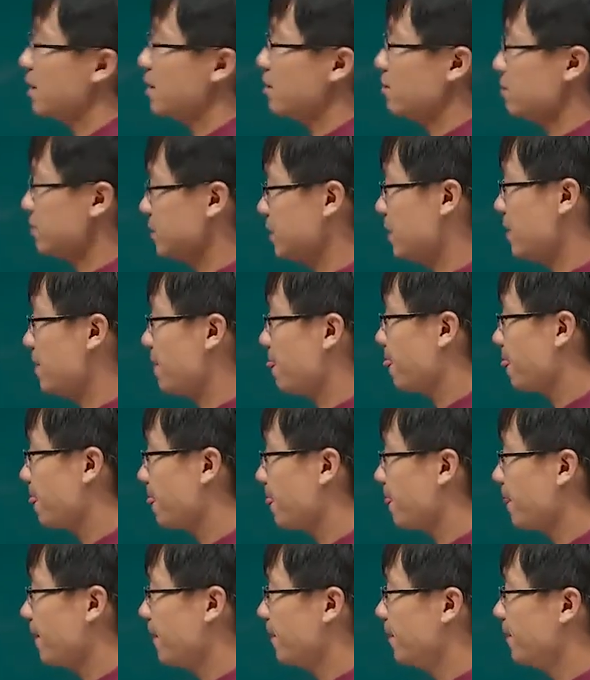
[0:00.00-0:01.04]
条件
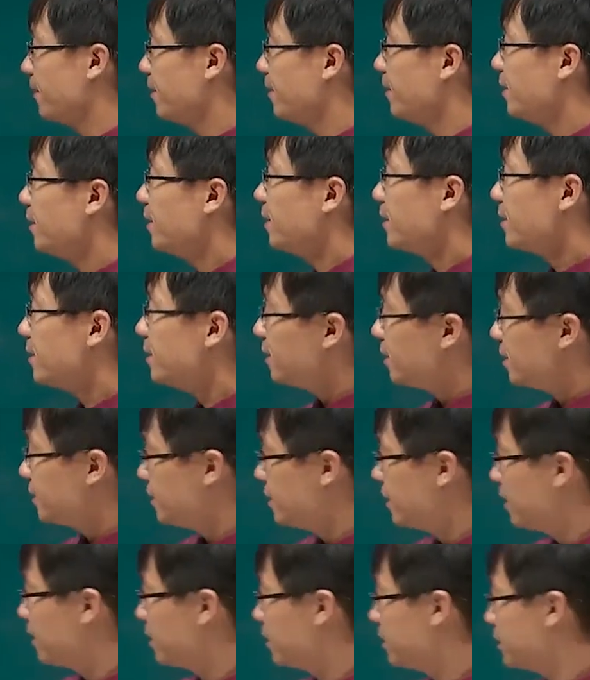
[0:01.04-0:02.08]
啊。各
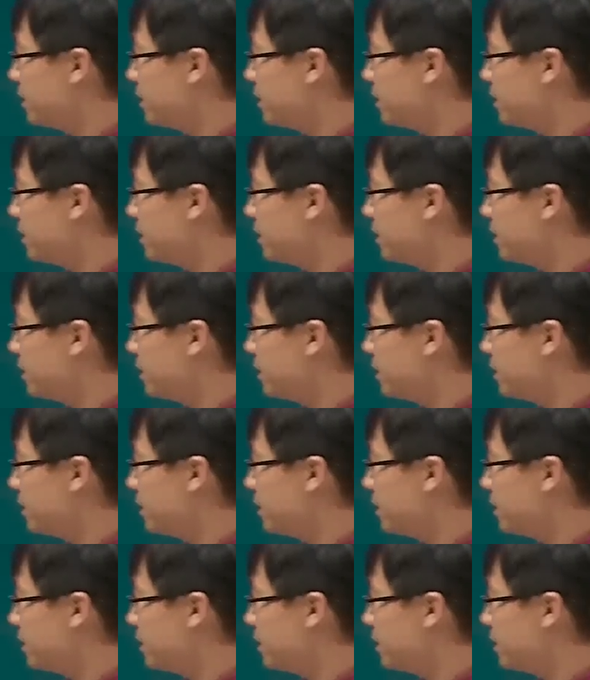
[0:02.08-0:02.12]
项